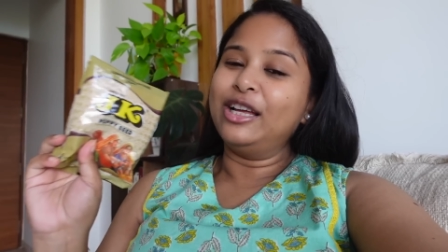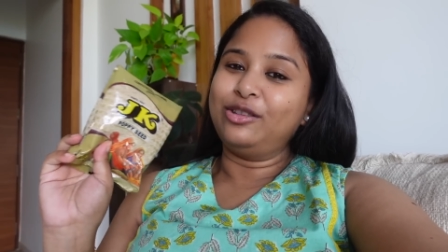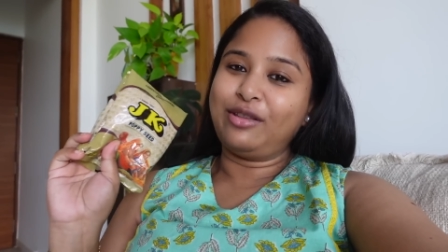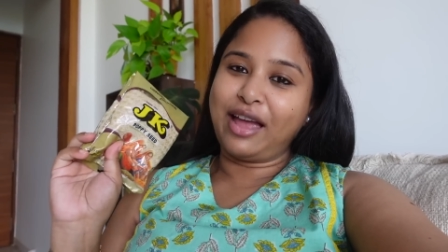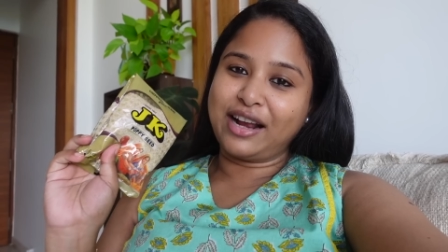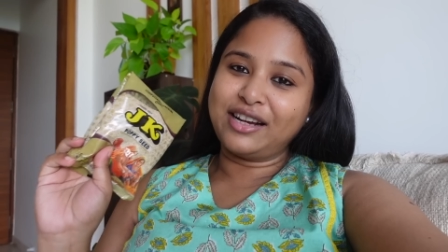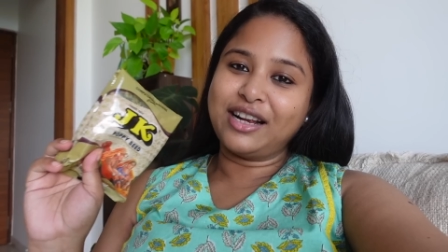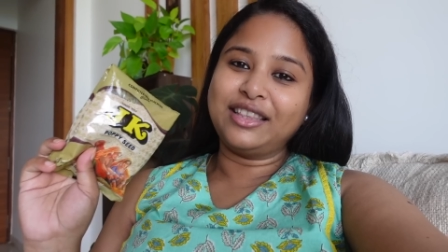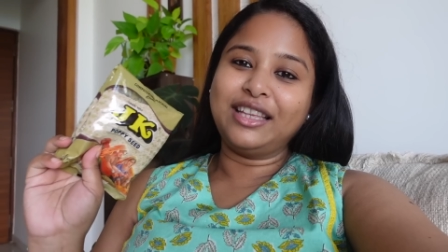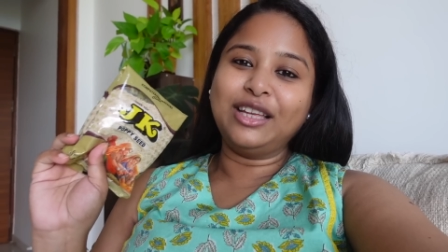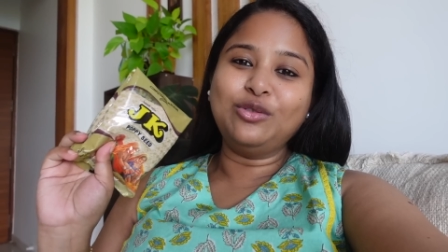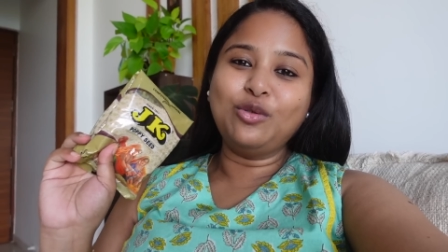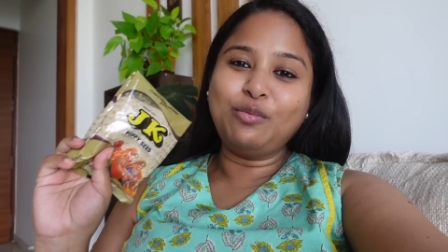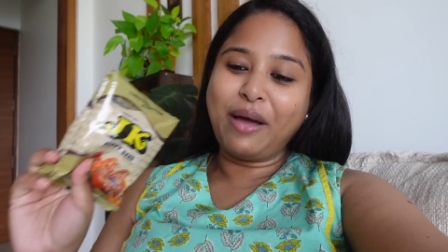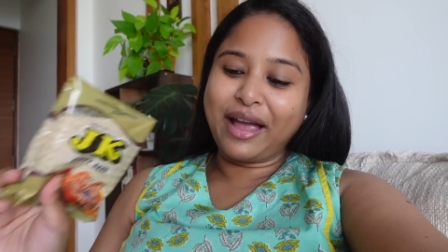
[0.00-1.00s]
তো একসাথে
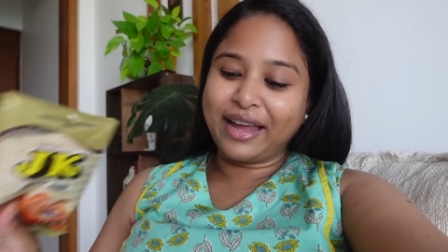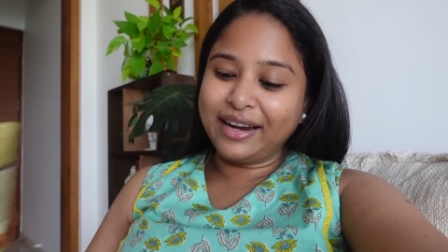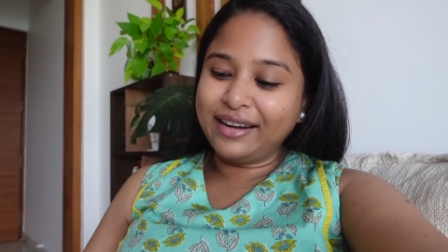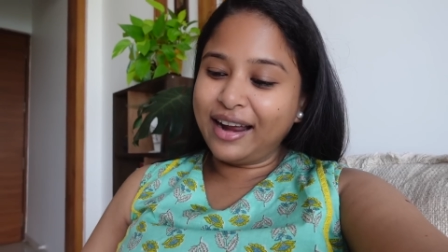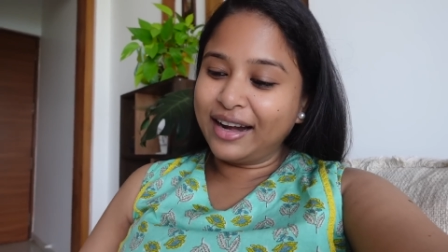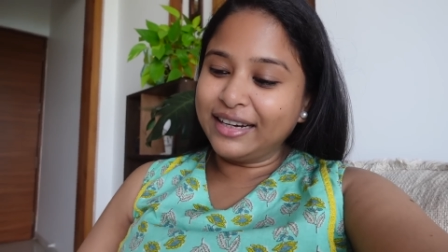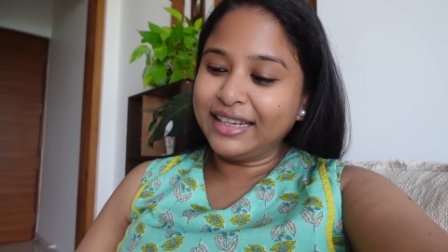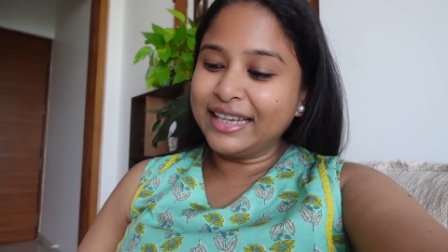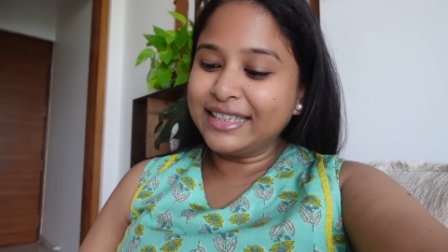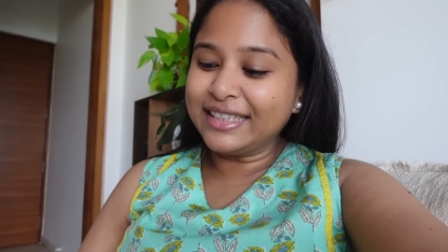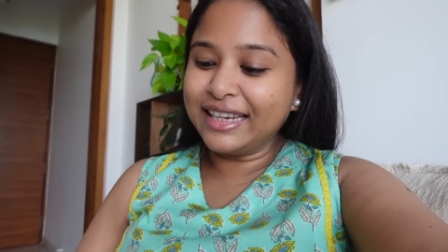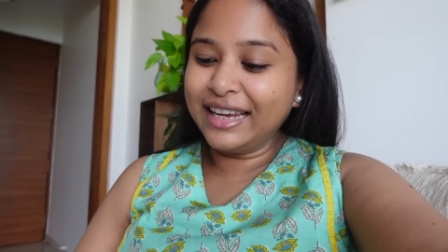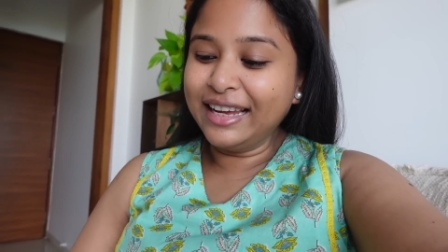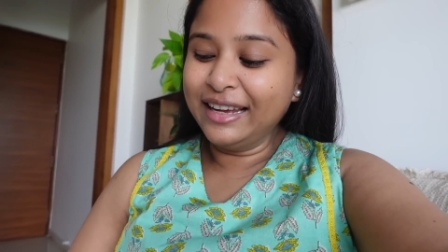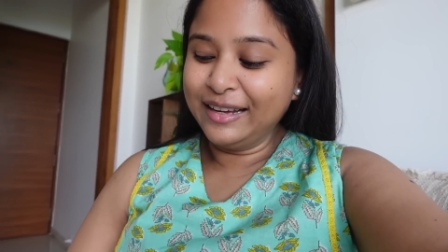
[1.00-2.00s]
দু প্যাকেট আনিয়েছি